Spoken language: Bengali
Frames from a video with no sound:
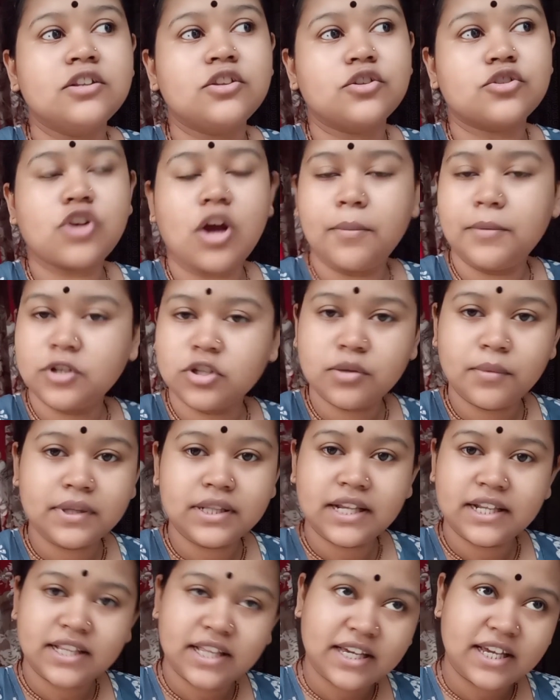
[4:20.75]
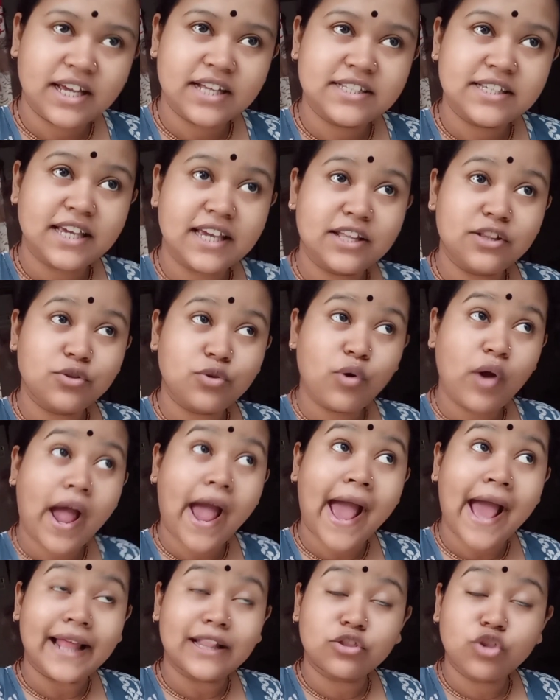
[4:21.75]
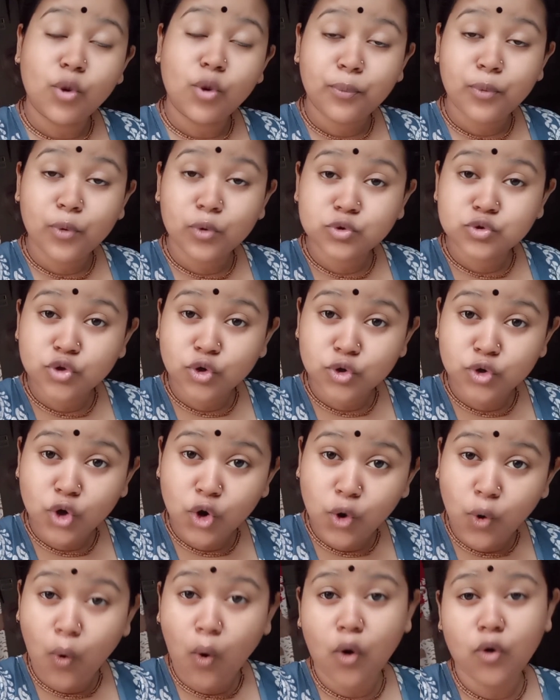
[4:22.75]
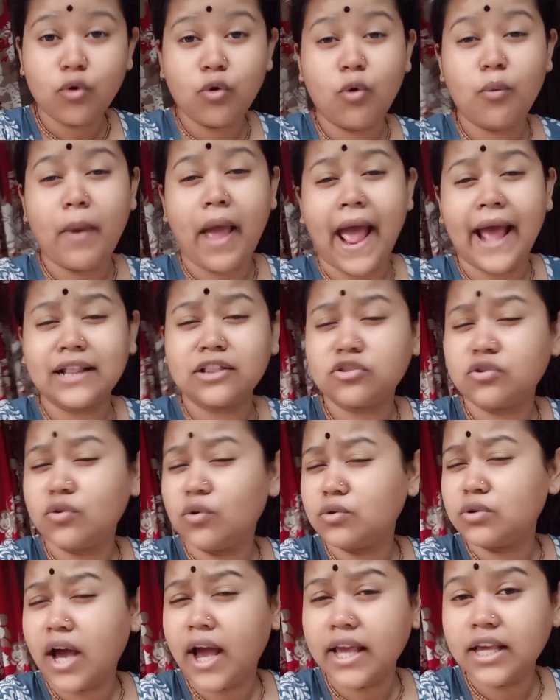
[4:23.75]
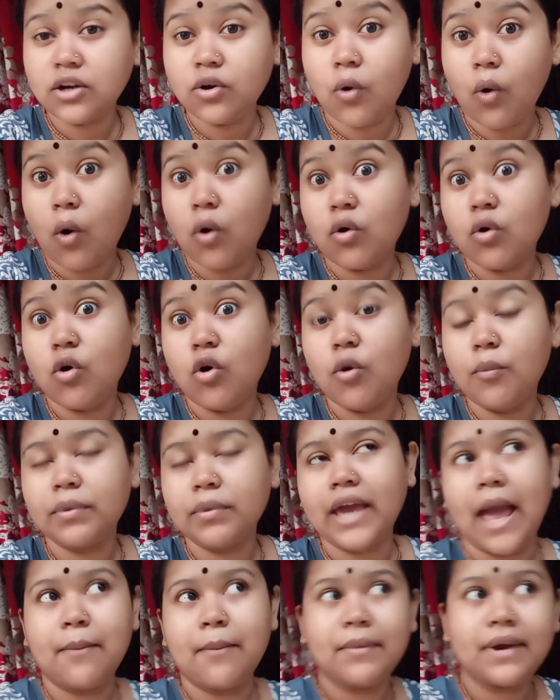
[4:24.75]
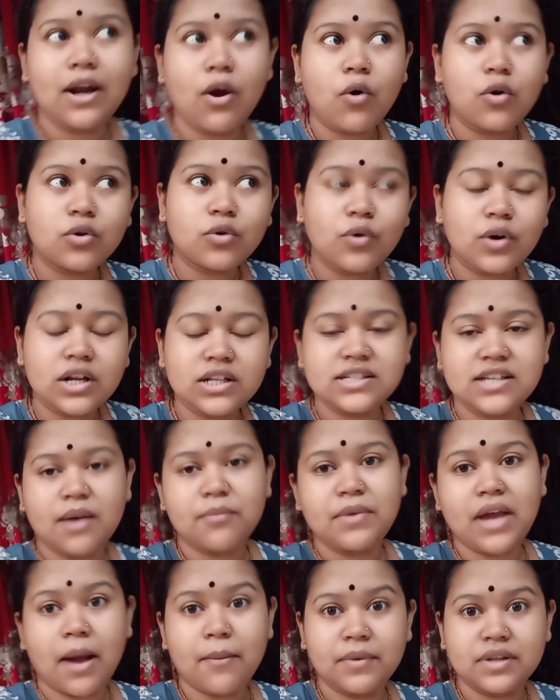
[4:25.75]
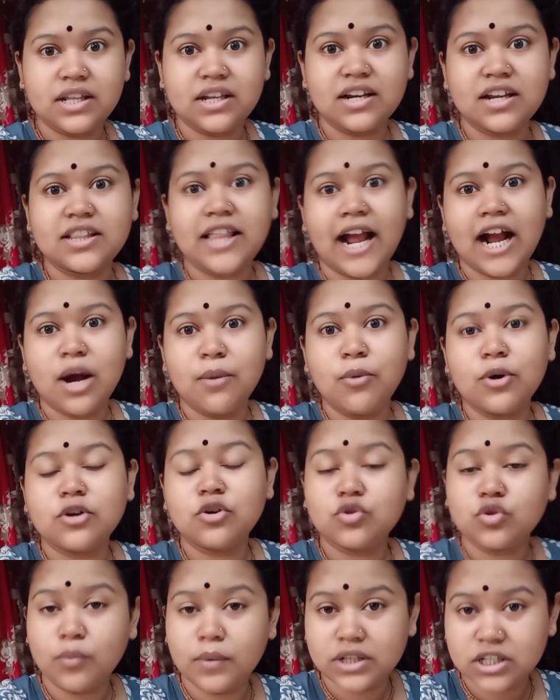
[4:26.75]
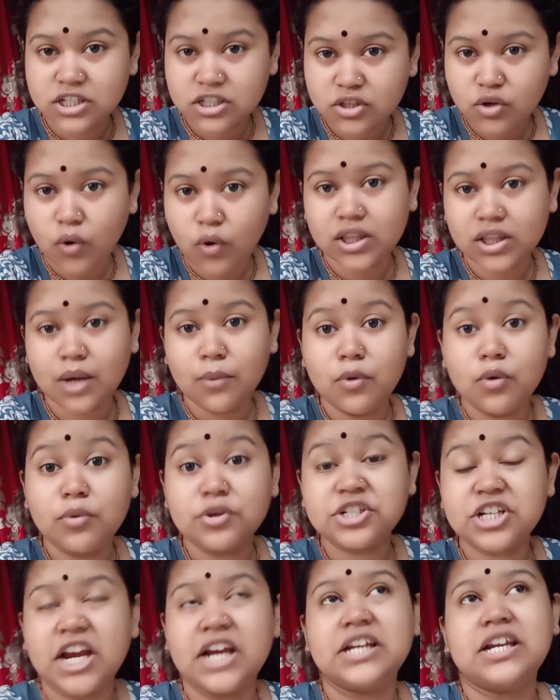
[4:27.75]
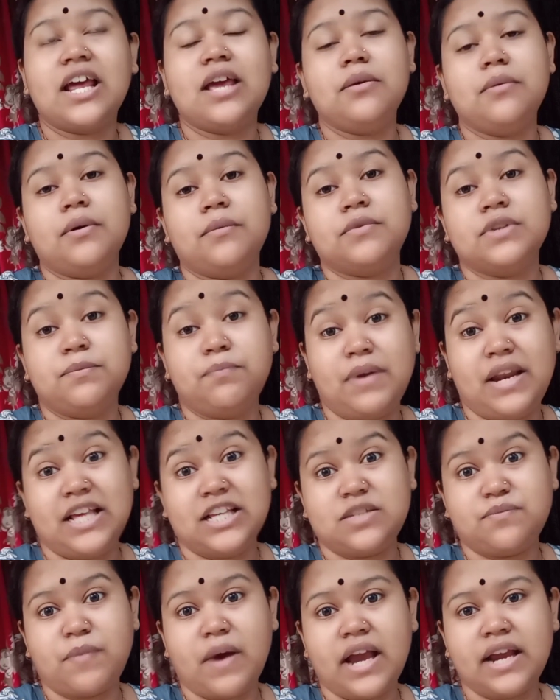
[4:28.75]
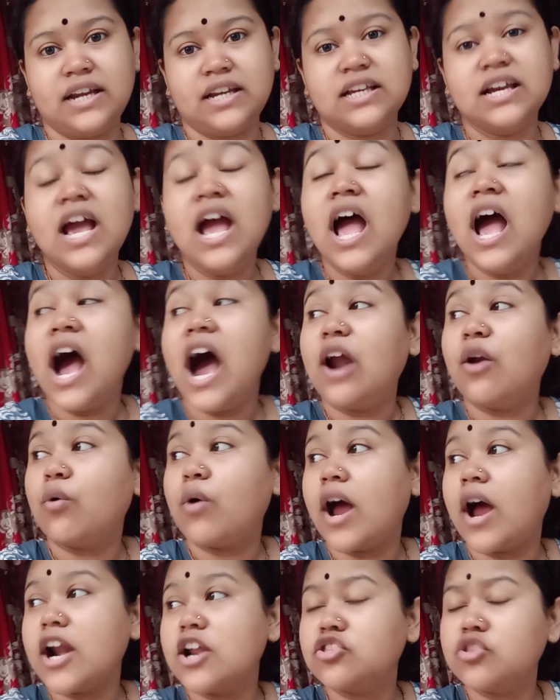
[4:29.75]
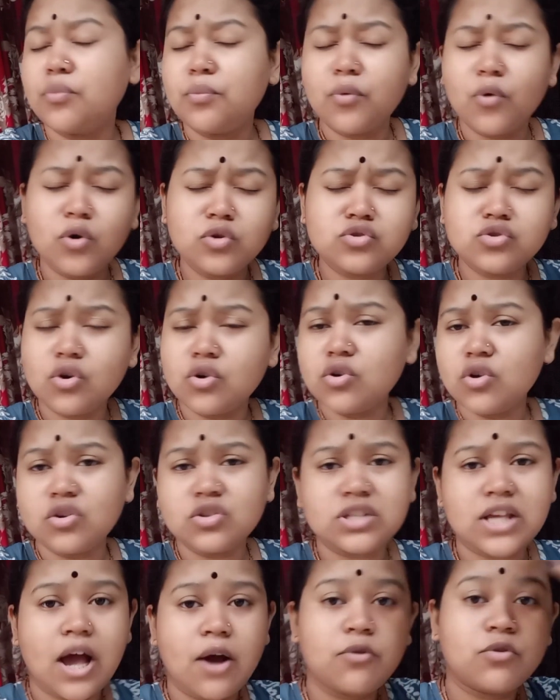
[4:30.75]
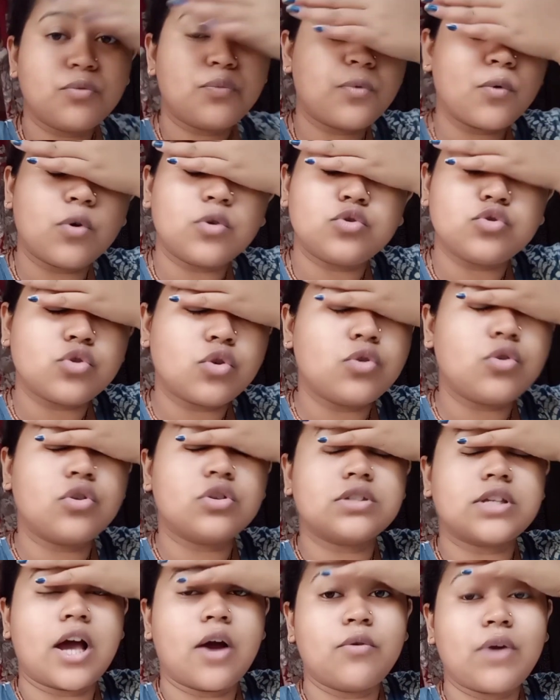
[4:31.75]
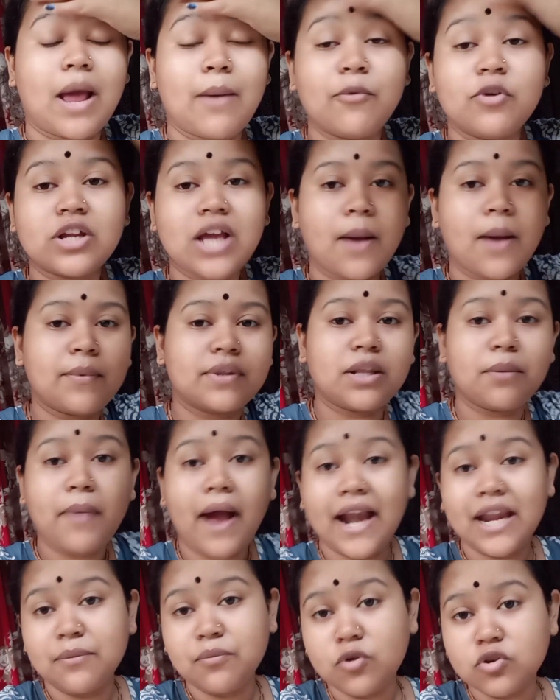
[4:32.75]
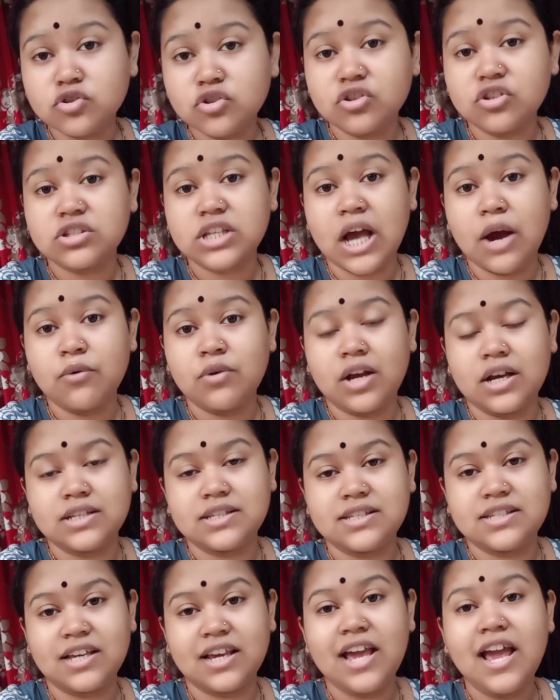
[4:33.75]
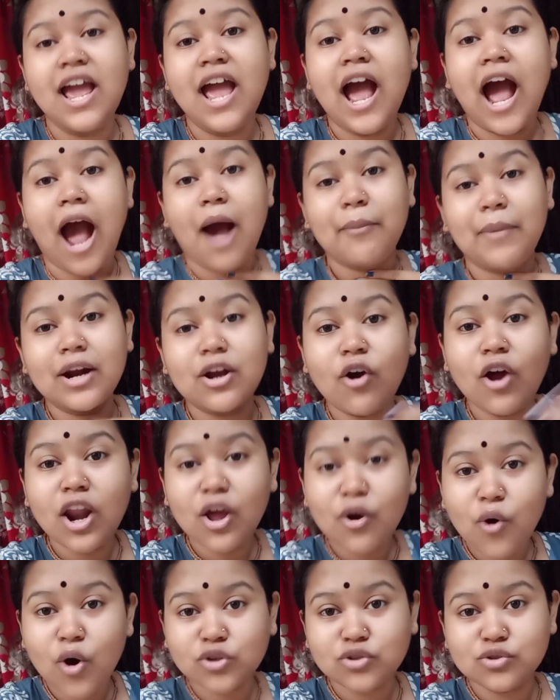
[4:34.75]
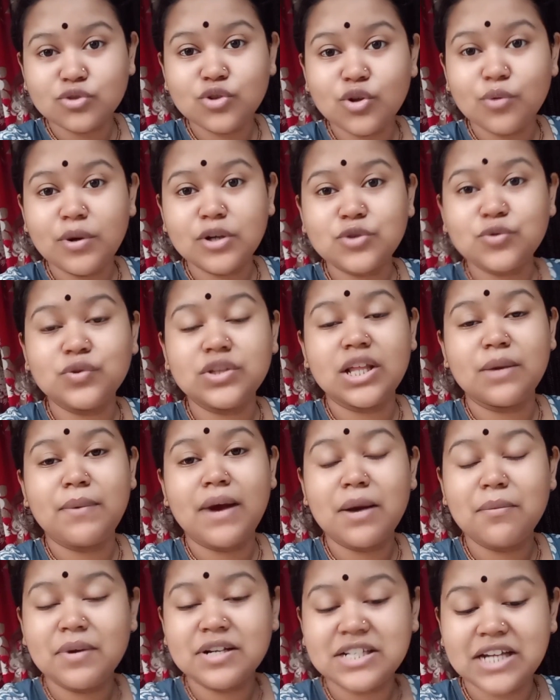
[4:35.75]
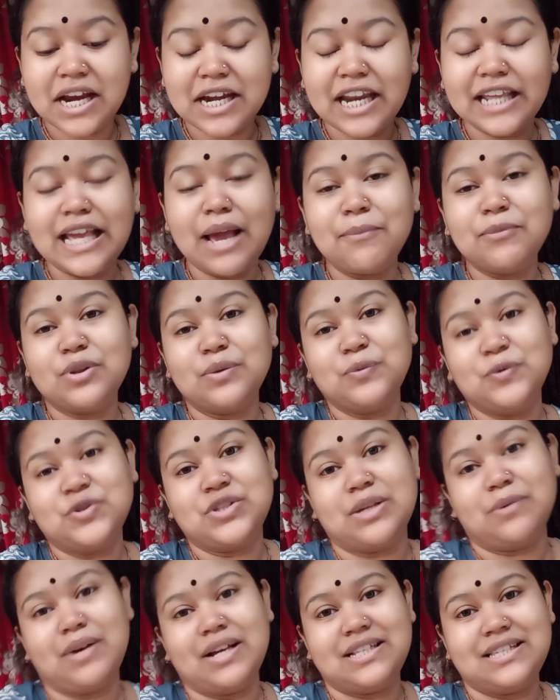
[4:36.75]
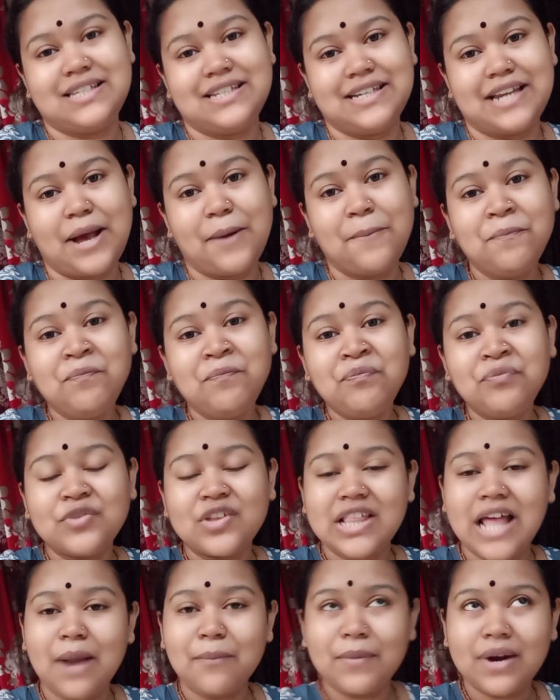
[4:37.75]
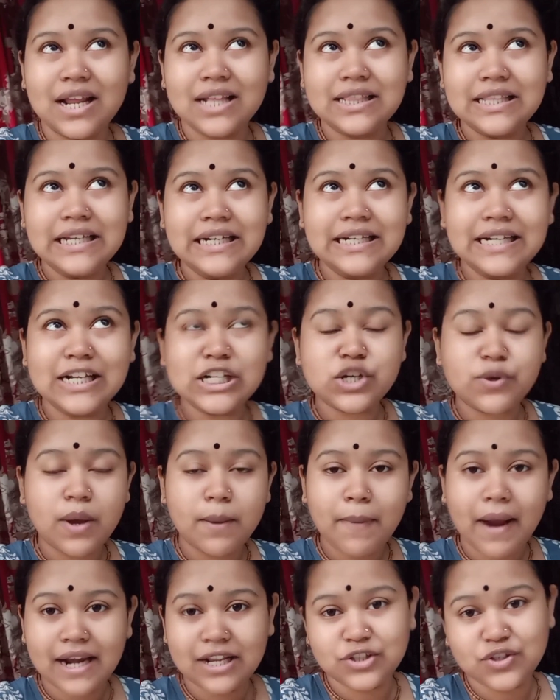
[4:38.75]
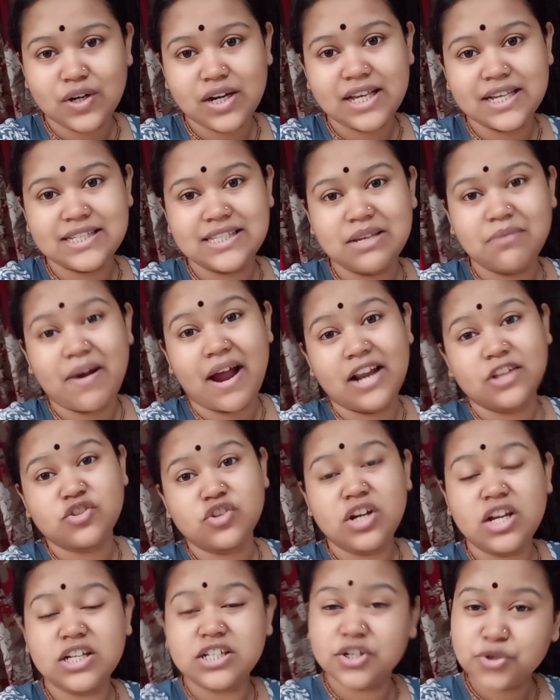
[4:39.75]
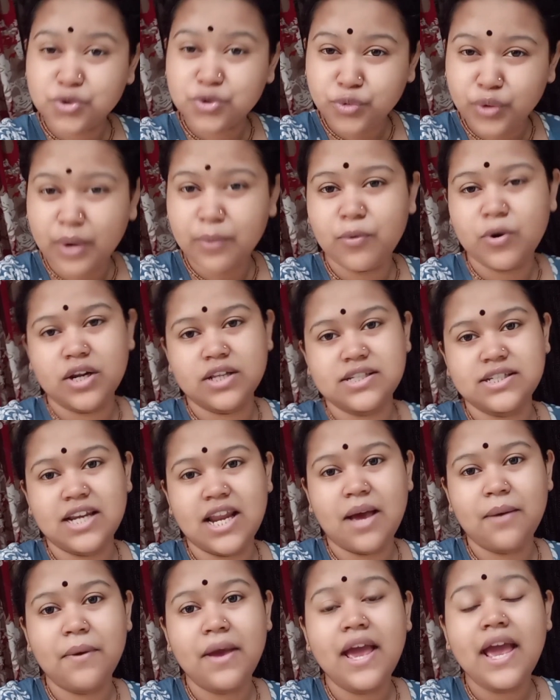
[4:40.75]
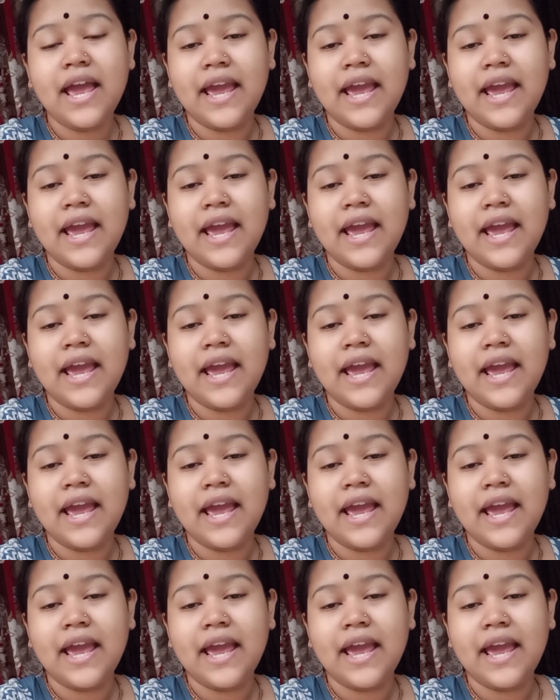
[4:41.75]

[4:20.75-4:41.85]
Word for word: তো সবই তো তোমাদের দেখিয়েছি কিন্তু এত প্রচণ্ড গরম এতটাই গরম ক্যামেরা অন করে যে আমি আমাদেরকে দেখাবো একটু তোমাদের সাথে কথা বলবো সেইটাই প্লেস পাইনি আর ওখানে তো প্রচণ্ড সাউন্ড প্রচণ্ড সাউন্ড এমনকি আমাদের বাড়ি পর্যন্ত সাউন্ড আসছে আমার গলা কতদূর তোমরা শুনতে পারবে সেটাই আমি তো বুঝতে পারছি না তো তারপরে তিনটের সময় বাড়ি চলে এসেছি বাড়ি চলে এসে শুয়ে পড়েছিলাম